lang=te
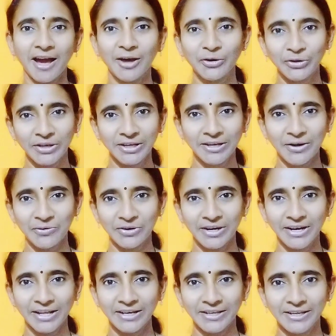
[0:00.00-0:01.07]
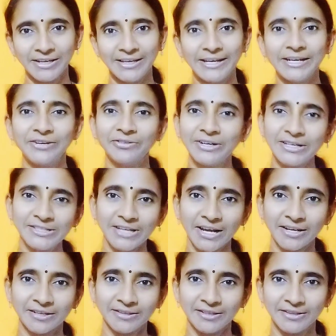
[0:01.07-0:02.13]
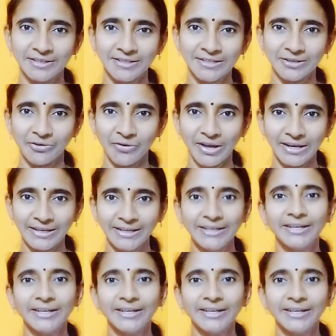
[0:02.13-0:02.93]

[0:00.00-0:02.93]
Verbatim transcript: ఆరోగ్యంగా ఉండడానికి ఎటువంటి జాగ్రత్తలు తీసుకోవాలి